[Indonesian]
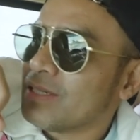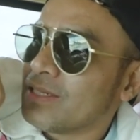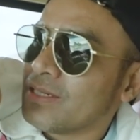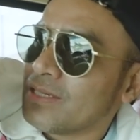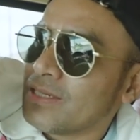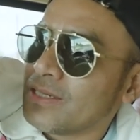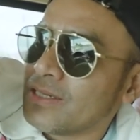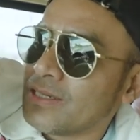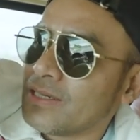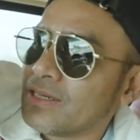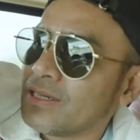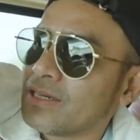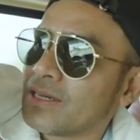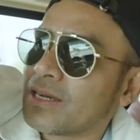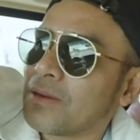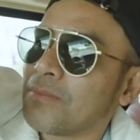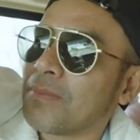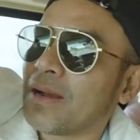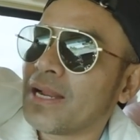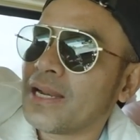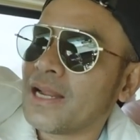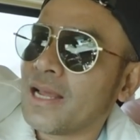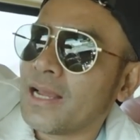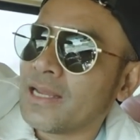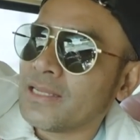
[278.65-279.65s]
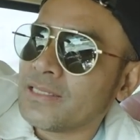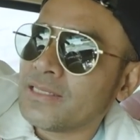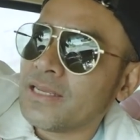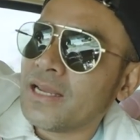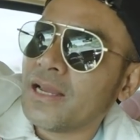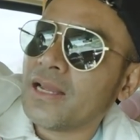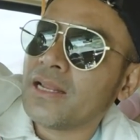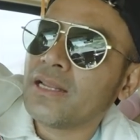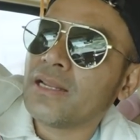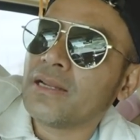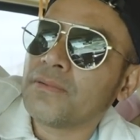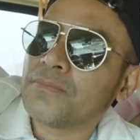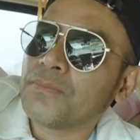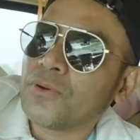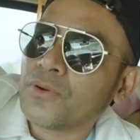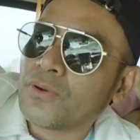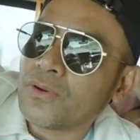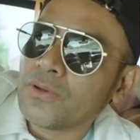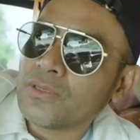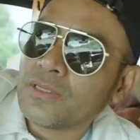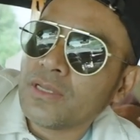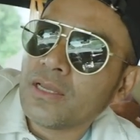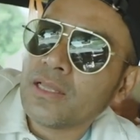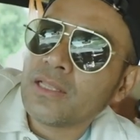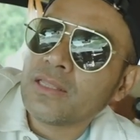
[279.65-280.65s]
uh, kemana aja dan
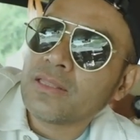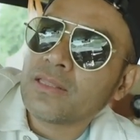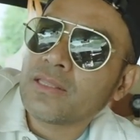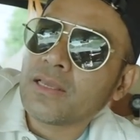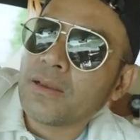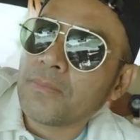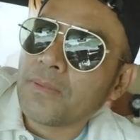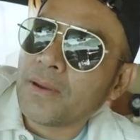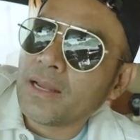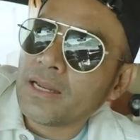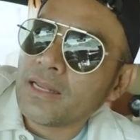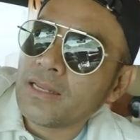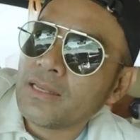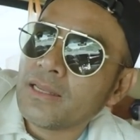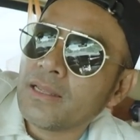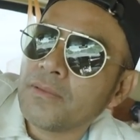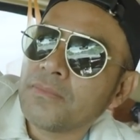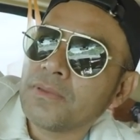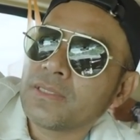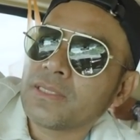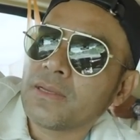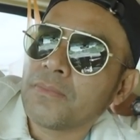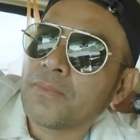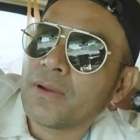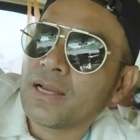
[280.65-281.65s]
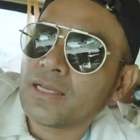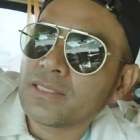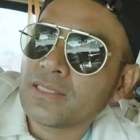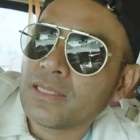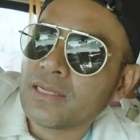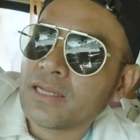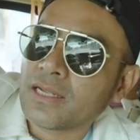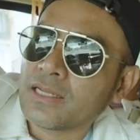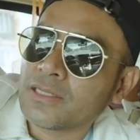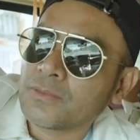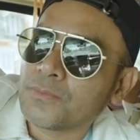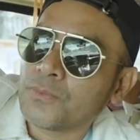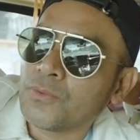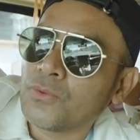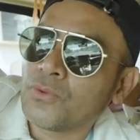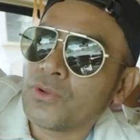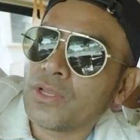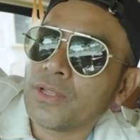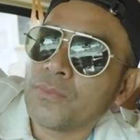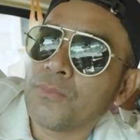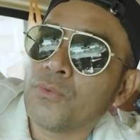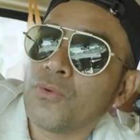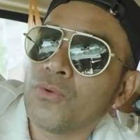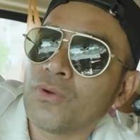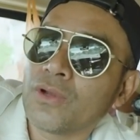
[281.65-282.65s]
pokoknya tiap hari dia bisa menghasilkan sepuluh
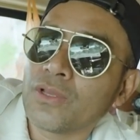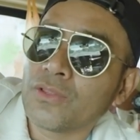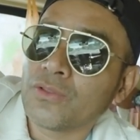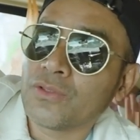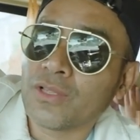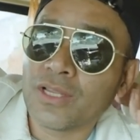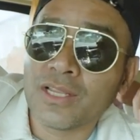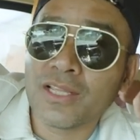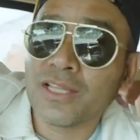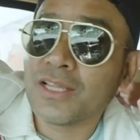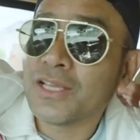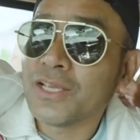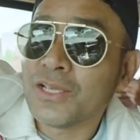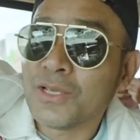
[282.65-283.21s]
ribu gitu jadi